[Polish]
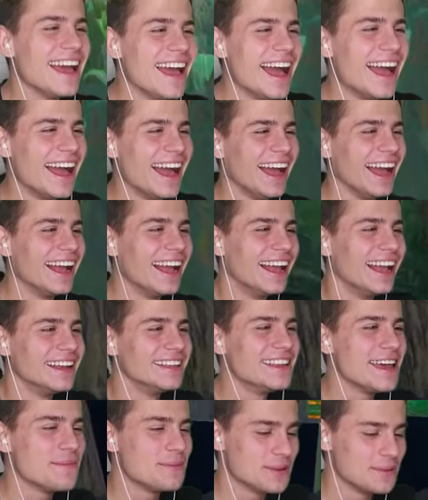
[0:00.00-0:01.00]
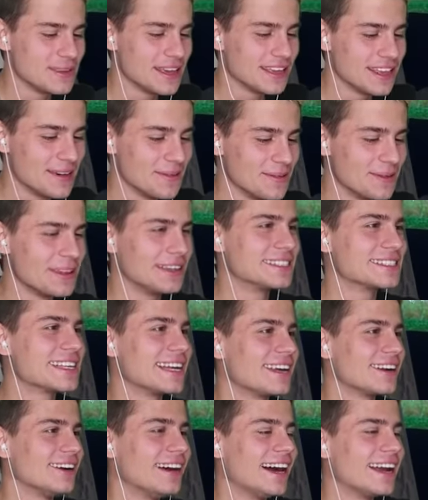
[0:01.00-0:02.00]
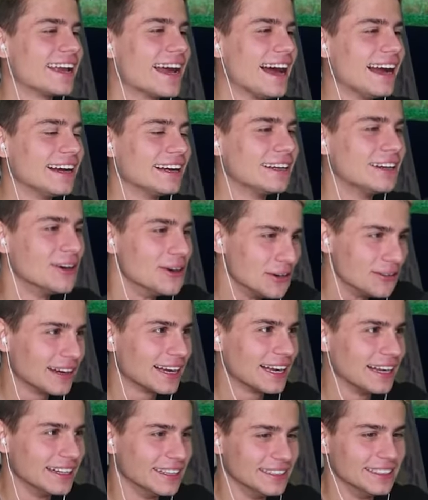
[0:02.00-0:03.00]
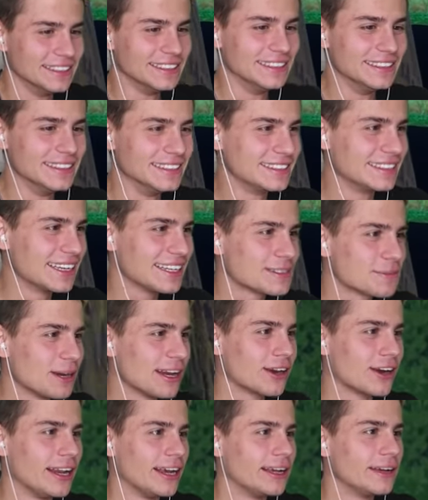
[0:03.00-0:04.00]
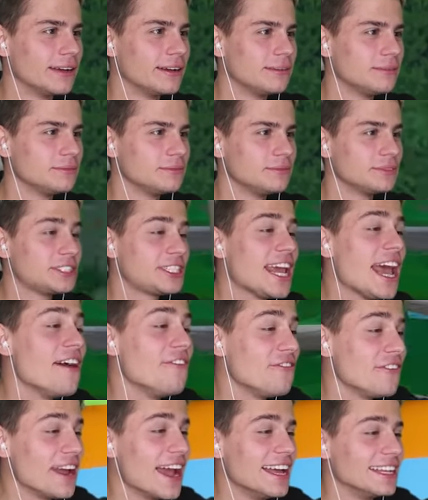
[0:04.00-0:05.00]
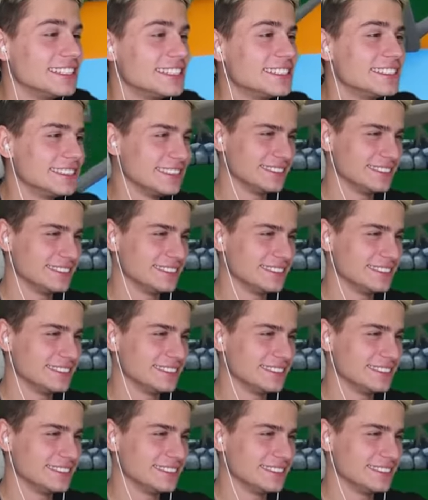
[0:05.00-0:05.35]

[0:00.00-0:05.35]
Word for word: no, nie, sorry, mam Nie wiem, mnie, nie wiem, nie, zero, a ja? Sorry, ale mnie denerwuje. Teraz moja kolej. Dziewięć!